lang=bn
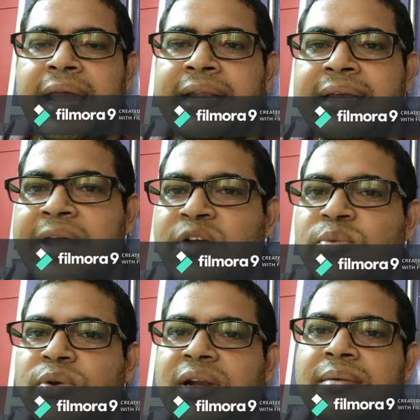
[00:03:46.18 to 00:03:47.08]
এটা কেন
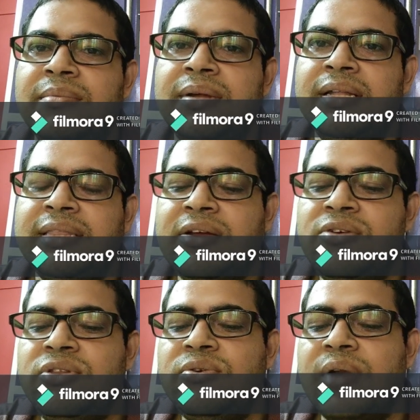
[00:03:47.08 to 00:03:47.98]
বললাম তার
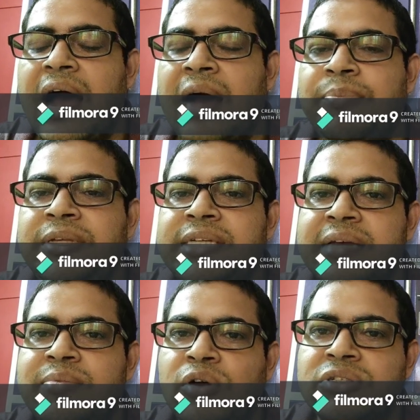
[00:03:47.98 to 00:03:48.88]
কারণ দেখুন আপনি
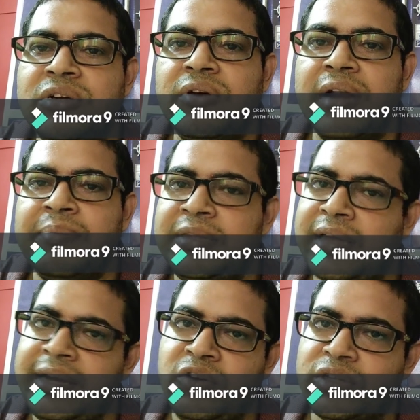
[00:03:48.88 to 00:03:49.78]
যাকে ভরসা করেন আপনি
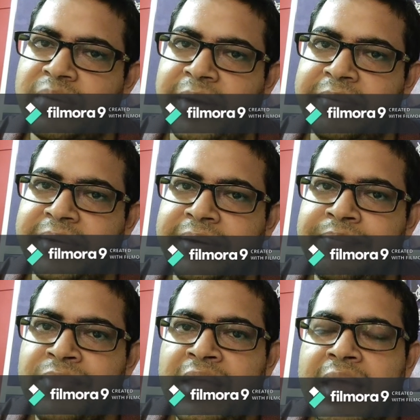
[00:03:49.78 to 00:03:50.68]
তারই কথা মানবেন
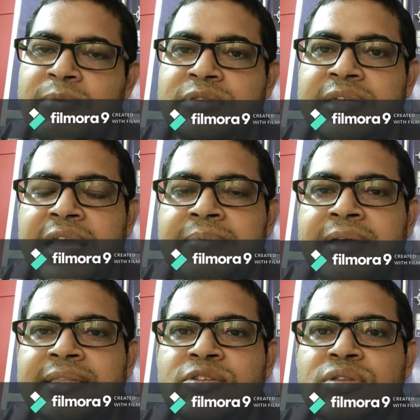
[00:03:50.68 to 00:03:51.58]
এবং সেই
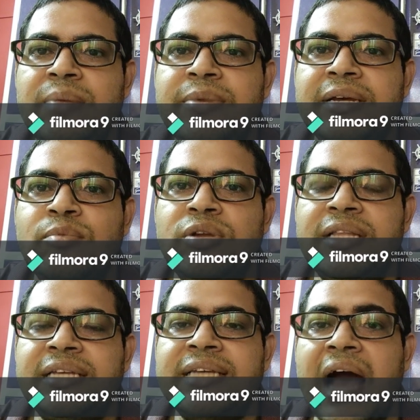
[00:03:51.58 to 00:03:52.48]
ব্যক্তি যদি আপনাকে বলে
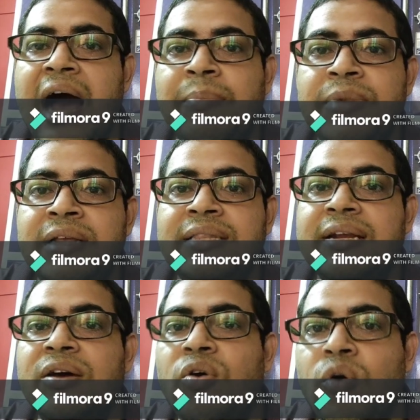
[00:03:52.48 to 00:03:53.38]
দেয় যে আপনার
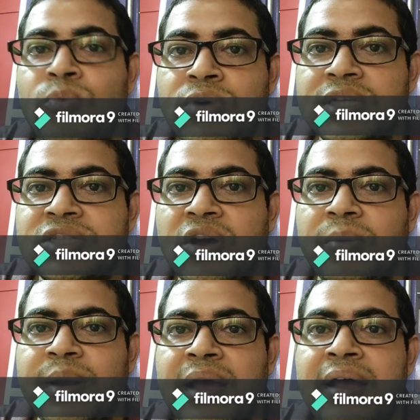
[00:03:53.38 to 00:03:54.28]
দ্বারা অমুক কাজটা
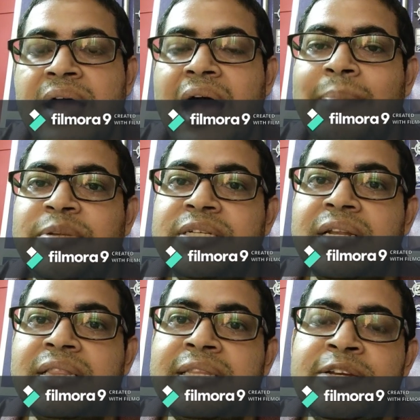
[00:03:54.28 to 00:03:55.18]
হবে না আপনি
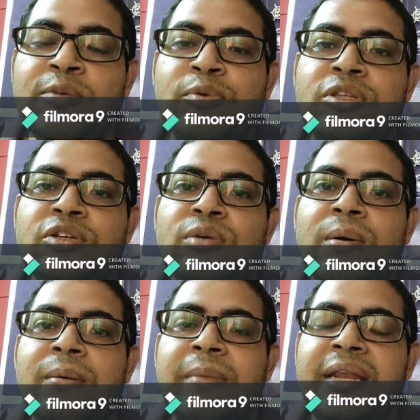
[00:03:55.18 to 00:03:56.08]
সেটা দৃঢ়
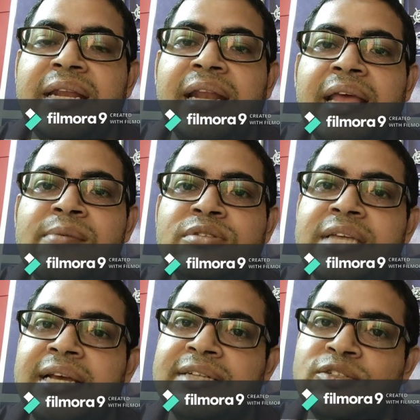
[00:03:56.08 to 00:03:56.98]
প্রতিজ্ঞভাবে মেনে নেন এবং
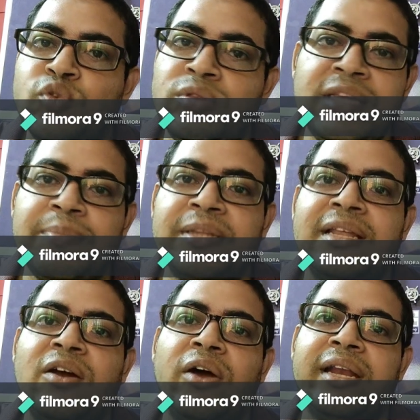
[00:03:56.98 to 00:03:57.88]
সেই কাজটা সত্যি আপনার
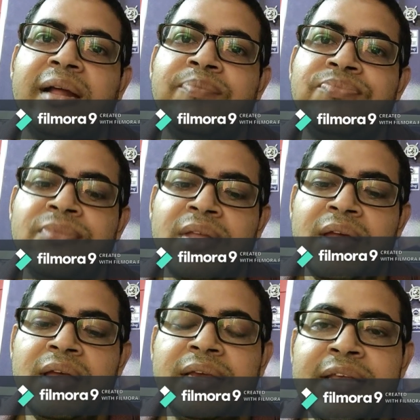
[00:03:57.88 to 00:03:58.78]
দ্বারা হয় না
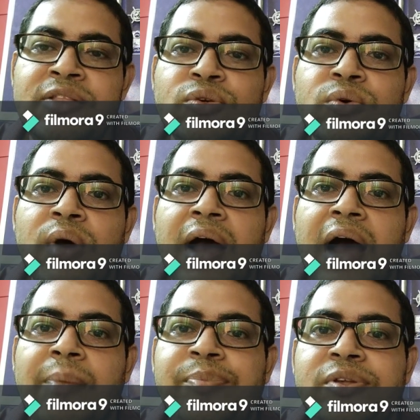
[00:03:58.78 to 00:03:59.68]
কিন্তু
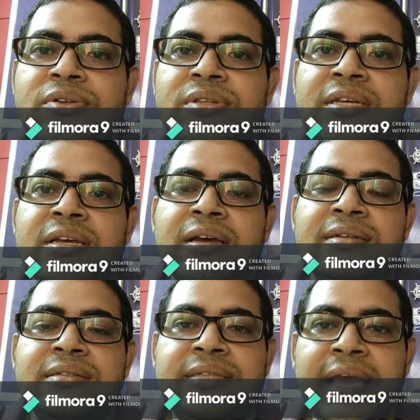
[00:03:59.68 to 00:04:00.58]
আপনি যদি
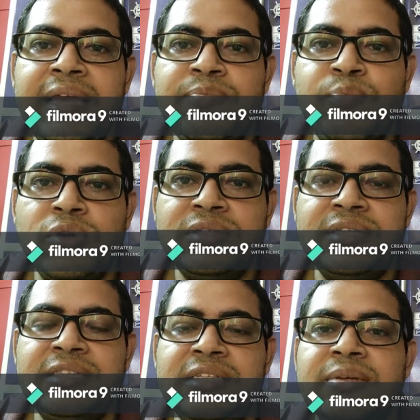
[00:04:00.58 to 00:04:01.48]
সেই
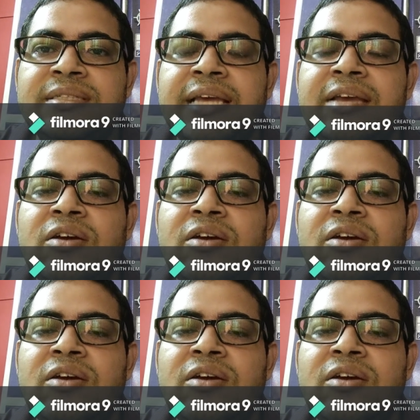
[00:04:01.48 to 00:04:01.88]
পরিস্থিতি বা সেই